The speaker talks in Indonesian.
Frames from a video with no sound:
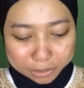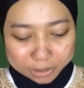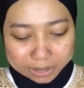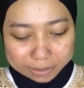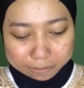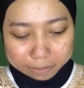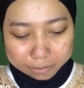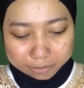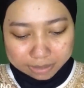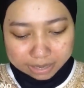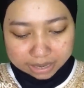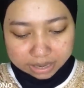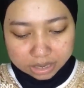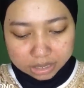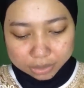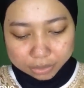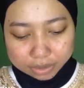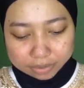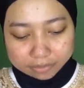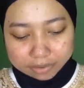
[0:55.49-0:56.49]
Nature Republic
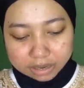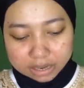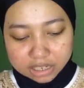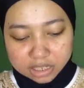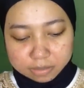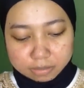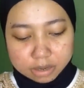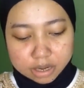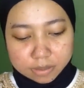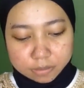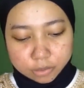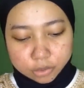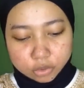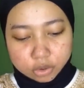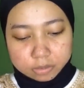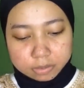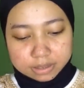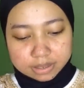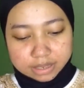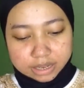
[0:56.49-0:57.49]
Aloe Vera 92%